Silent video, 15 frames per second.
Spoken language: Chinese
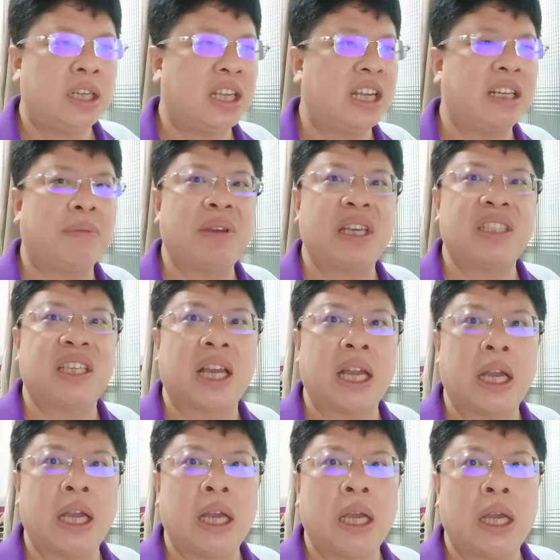你还想骗
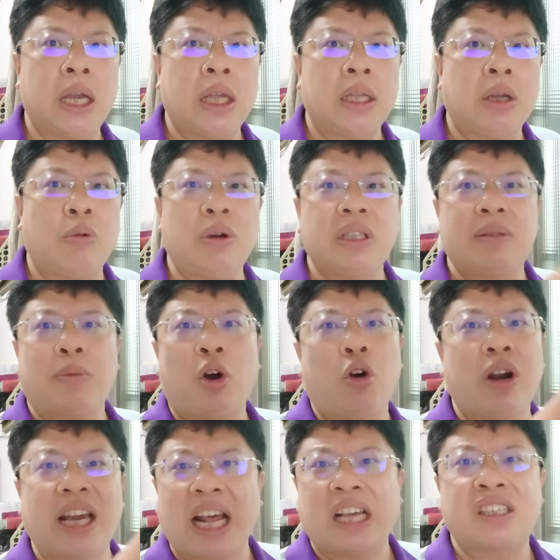谁？那为什么
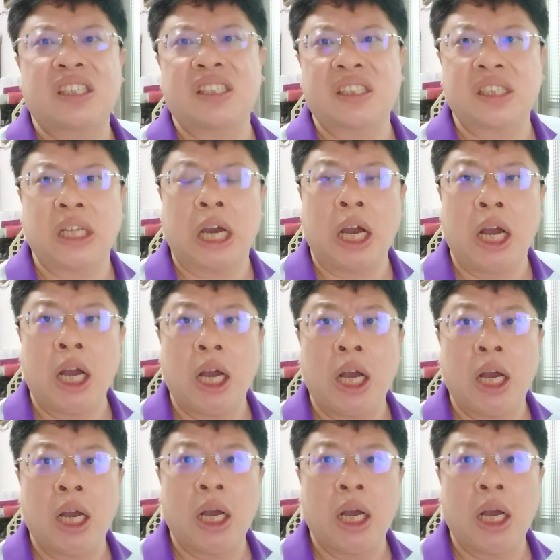后来他是呢？